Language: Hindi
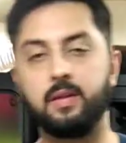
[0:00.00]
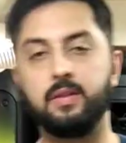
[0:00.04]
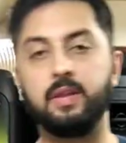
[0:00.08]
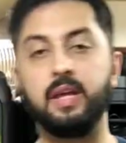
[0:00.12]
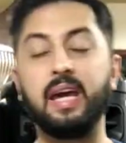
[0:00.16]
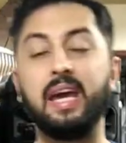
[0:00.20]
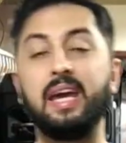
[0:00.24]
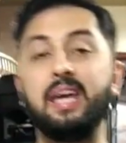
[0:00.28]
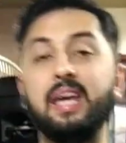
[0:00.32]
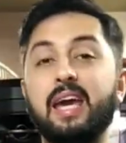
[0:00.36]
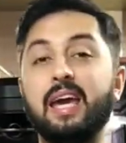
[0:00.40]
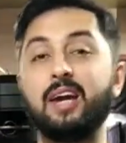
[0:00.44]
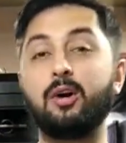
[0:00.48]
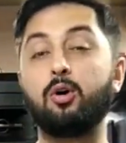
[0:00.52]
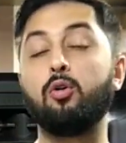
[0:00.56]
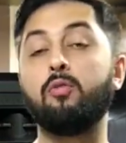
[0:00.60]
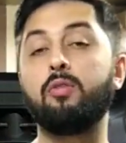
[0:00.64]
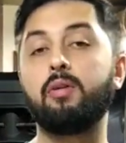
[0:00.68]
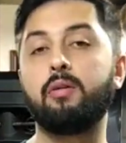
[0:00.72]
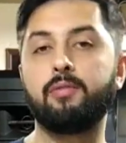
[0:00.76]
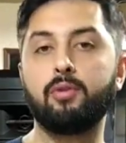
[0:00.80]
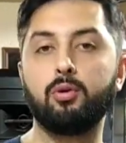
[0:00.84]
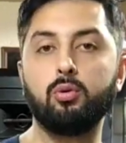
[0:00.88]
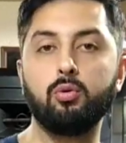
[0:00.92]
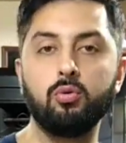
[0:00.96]
देखिए ये एक
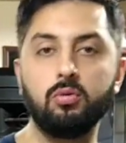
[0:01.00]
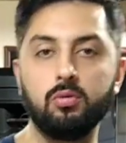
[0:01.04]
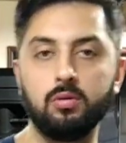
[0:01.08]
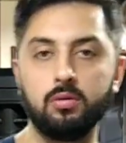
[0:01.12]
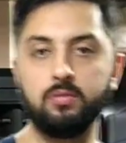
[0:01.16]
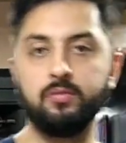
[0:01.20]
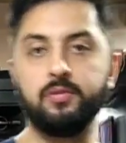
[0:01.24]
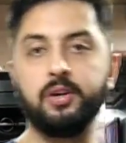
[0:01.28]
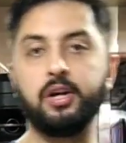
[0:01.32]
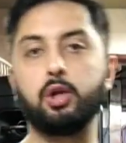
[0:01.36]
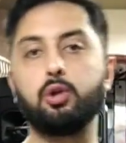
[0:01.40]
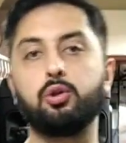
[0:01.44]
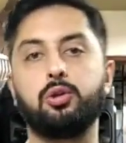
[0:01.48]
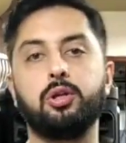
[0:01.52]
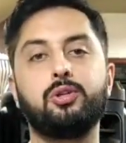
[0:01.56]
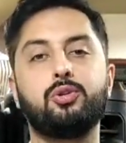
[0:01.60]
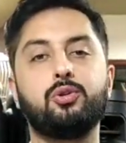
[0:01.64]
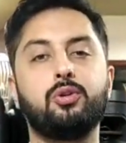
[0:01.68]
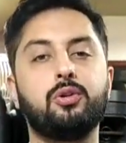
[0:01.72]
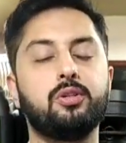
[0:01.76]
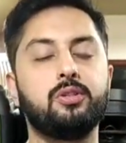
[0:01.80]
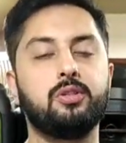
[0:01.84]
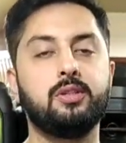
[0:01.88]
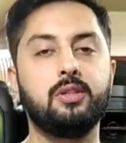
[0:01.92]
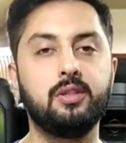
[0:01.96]
ओवरव्यू वीडियो थी
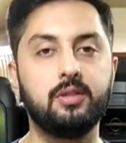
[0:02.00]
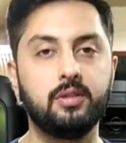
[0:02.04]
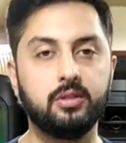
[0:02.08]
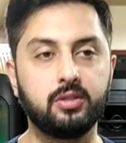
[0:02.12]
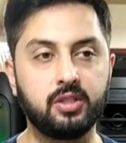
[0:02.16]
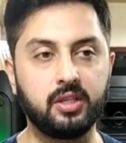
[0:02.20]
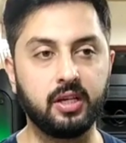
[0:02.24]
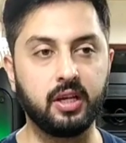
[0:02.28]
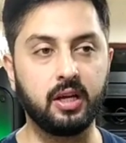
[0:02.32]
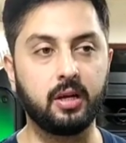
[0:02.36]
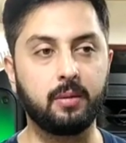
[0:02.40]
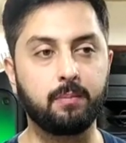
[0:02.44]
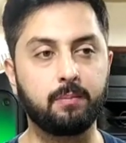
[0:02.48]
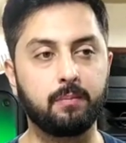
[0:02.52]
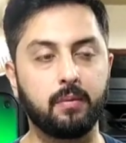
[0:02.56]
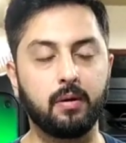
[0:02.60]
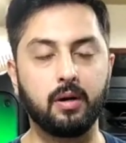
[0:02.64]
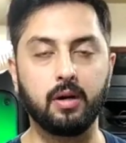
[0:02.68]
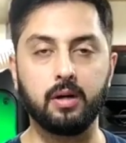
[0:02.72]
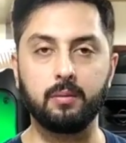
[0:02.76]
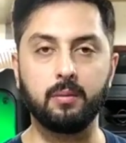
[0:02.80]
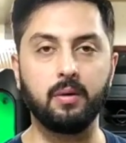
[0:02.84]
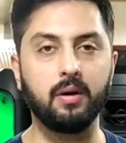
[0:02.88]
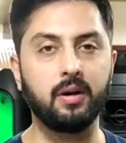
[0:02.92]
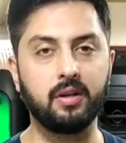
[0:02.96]
छोटी सी छह
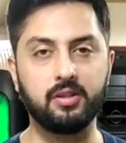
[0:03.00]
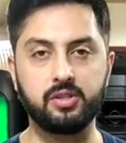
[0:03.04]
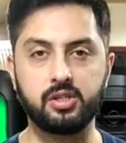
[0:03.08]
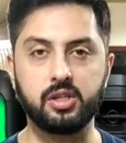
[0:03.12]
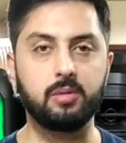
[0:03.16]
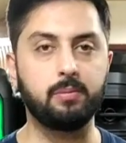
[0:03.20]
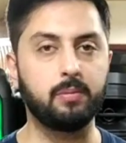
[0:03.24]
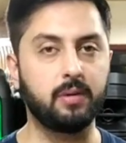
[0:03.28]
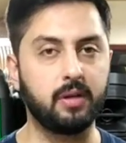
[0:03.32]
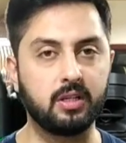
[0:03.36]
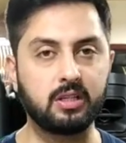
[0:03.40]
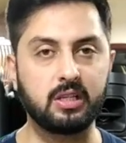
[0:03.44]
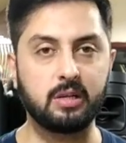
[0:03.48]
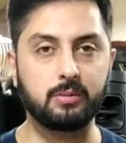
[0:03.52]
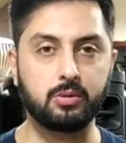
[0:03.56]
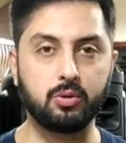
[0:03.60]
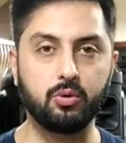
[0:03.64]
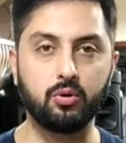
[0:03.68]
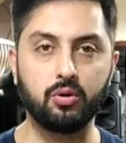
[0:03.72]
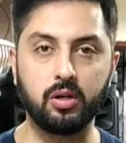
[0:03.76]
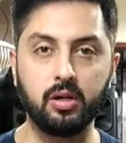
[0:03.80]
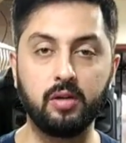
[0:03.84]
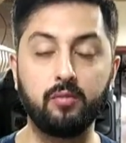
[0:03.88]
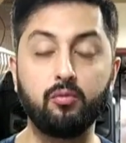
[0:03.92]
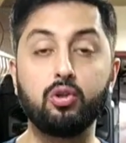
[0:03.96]
मिनट की शायद मेरे हिसाब से
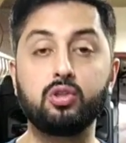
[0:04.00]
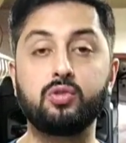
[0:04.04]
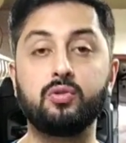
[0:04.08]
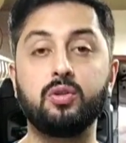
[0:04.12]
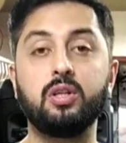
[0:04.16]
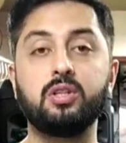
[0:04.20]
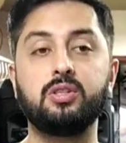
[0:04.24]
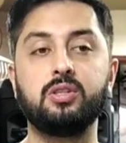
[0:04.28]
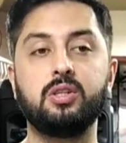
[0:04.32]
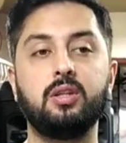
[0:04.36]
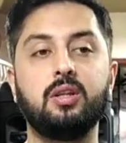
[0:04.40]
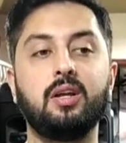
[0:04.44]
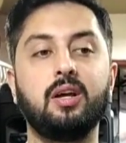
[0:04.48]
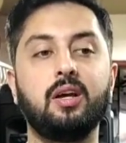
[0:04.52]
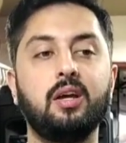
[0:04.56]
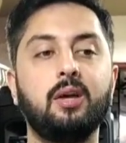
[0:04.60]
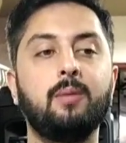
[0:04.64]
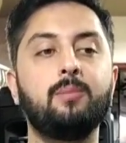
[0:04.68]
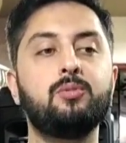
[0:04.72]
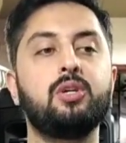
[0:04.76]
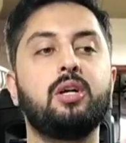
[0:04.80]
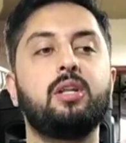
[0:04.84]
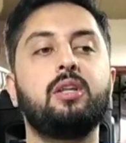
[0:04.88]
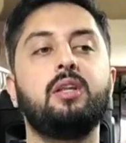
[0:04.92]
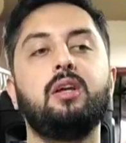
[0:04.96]
होगी वो इस वजह से ताकि हम
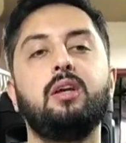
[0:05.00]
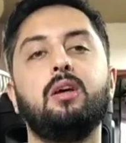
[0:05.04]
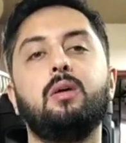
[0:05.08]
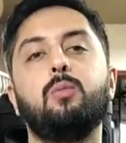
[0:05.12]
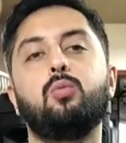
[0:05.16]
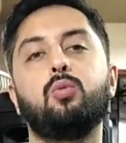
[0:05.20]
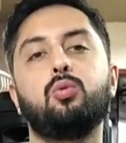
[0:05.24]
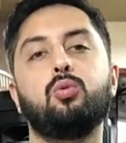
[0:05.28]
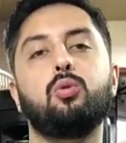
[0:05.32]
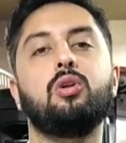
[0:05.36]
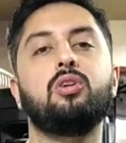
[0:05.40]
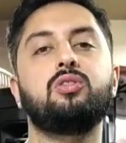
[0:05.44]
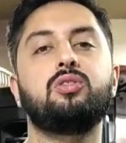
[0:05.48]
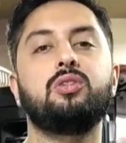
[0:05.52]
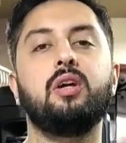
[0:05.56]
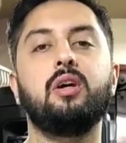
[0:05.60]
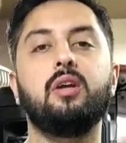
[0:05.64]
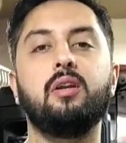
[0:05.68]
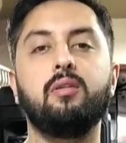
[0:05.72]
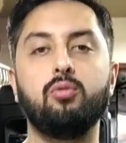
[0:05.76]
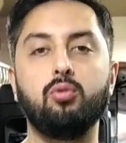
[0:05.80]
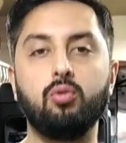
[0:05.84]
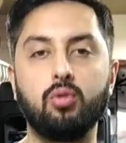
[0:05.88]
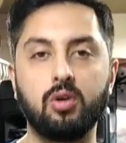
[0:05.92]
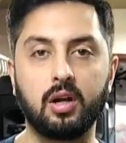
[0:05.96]
चाहते हैं कि आपको थोड़ा सा एक
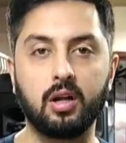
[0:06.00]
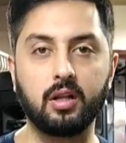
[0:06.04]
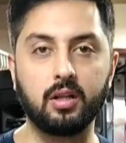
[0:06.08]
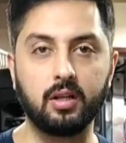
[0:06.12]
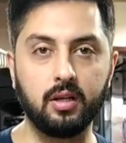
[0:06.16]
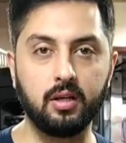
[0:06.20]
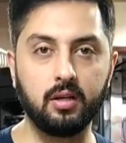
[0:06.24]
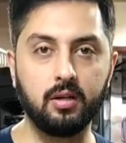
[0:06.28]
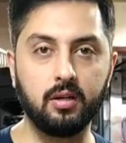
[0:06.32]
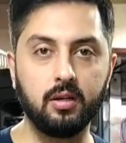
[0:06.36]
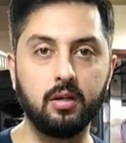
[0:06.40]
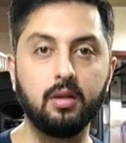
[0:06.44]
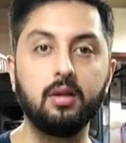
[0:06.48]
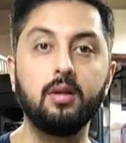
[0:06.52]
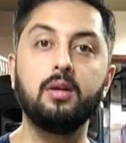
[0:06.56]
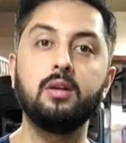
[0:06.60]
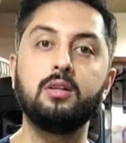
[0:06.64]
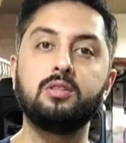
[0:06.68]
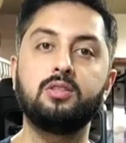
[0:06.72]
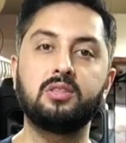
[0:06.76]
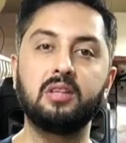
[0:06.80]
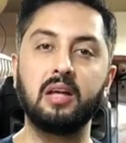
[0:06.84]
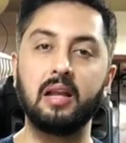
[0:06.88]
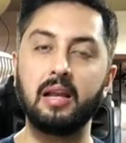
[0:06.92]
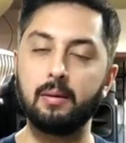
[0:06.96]
रिव्यू करा दें
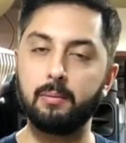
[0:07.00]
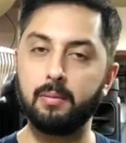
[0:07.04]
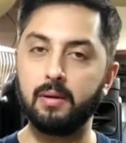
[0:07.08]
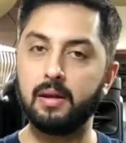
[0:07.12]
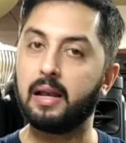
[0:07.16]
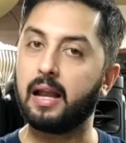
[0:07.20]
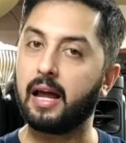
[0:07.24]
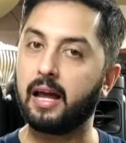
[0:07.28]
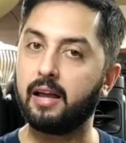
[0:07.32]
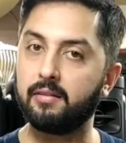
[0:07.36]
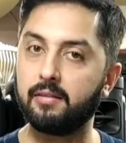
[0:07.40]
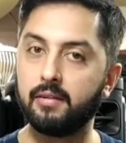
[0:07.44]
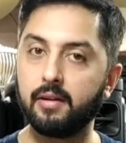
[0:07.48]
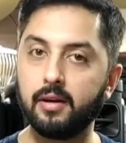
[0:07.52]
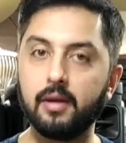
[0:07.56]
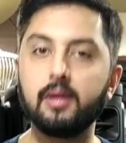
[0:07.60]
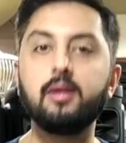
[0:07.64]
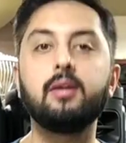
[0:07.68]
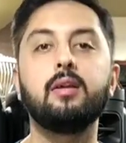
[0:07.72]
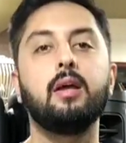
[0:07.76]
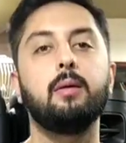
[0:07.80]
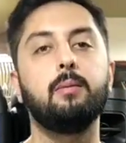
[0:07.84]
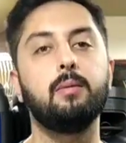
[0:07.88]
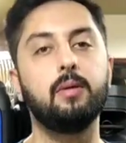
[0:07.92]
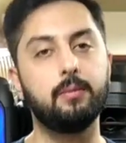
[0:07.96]
चैनल भी लाइव है
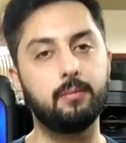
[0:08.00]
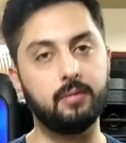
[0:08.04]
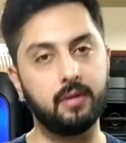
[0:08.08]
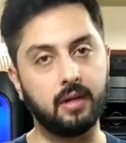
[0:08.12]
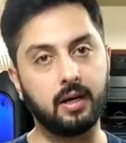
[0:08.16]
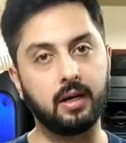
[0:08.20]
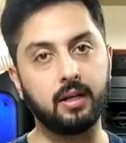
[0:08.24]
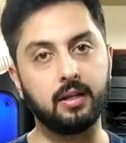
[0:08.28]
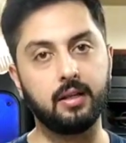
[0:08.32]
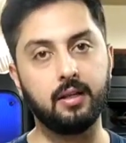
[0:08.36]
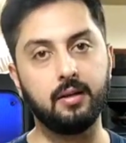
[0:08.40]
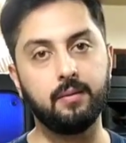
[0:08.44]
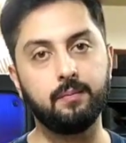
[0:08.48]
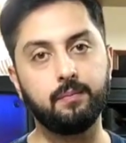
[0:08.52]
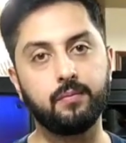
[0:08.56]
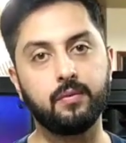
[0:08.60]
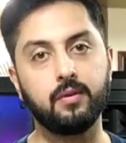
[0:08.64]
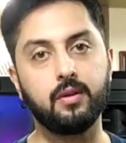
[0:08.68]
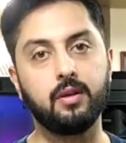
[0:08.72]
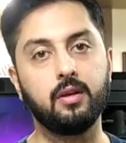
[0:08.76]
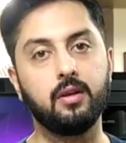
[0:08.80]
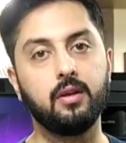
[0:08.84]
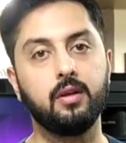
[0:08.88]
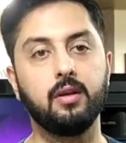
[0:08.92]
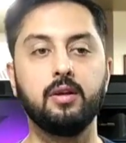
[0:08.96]
ये भी हम दिखा दें
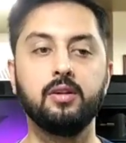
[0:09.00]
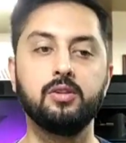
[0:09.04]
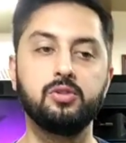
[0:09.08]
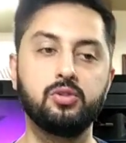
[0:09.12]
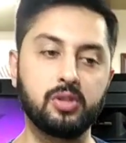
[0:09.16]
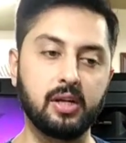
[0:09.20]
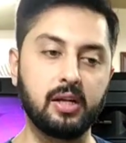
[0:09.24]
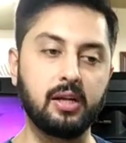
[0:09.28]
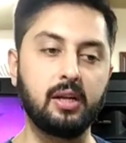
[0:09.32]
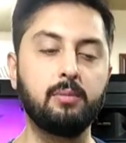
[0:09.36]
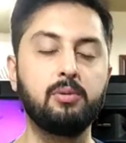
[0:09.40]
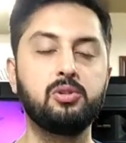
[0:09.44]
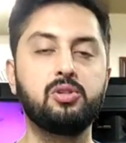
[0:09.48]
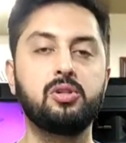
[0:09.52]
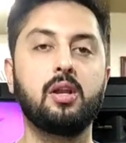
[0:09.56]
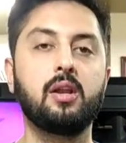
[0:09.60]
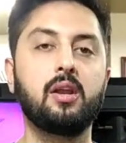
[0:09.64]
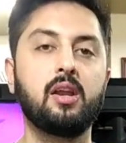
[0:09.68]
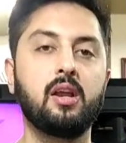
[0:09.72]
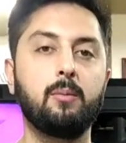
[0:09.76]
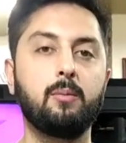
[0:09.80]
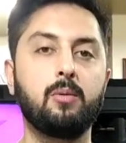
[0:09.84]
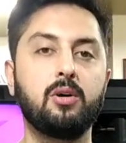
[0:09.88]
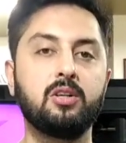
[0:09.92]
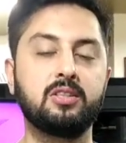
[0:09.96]
कि चैनल भी चल रहा
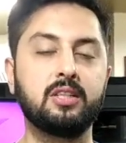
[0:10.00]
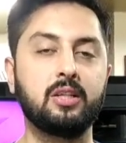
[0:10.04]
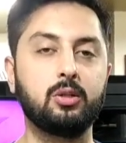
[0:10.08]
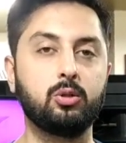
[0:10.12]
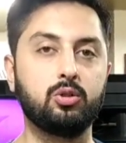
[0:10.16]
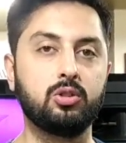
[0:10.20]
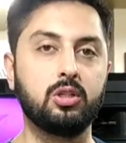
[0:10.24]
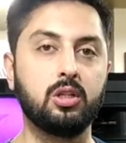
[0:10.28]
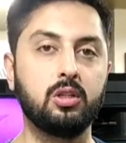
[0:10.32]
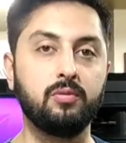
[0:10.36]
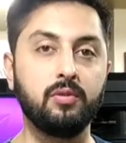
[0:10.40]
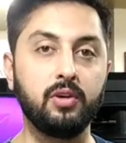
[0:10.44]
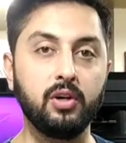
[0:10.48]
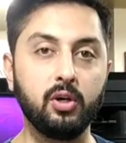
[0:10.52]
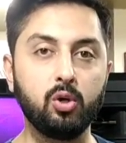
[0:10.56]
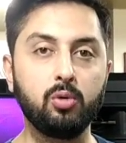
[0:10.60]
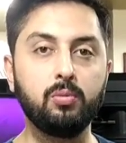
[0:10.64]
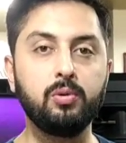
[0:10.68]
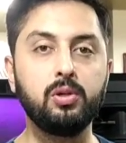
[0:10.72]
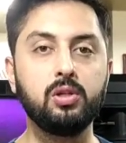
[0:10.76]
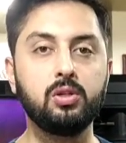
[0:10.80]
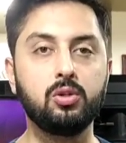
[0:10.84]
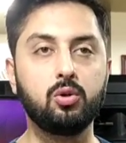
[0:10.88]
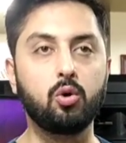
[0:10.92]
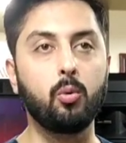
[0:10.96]
है आपका साथ साथ वीडियो
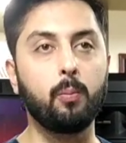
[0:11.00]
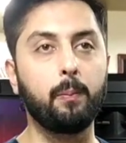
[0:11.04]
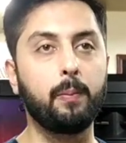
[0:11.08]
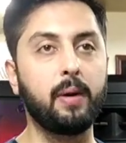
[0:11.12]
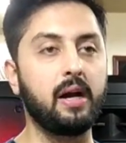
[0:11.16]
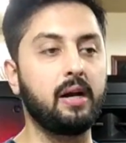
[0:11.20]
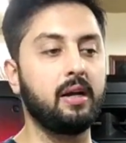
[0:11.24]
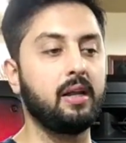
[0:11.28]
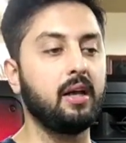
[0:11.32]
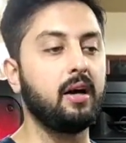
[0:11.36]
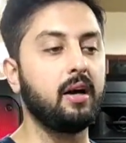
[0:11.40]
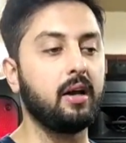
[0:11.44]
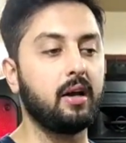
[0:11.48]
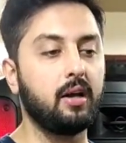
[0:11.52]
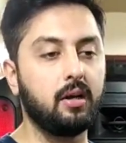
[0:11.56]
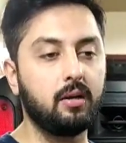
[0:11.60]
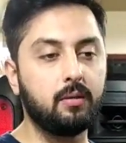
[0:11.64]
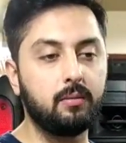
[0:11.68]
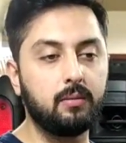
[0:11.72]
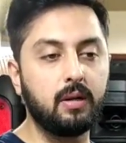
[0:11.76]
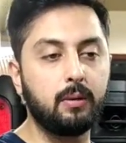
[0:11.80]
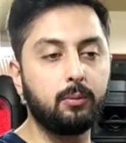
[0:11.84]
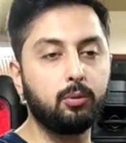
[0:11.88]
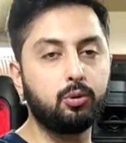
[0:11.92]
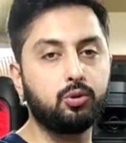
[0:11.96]
भी कॉम्पैक्ट के कारण हमें आपको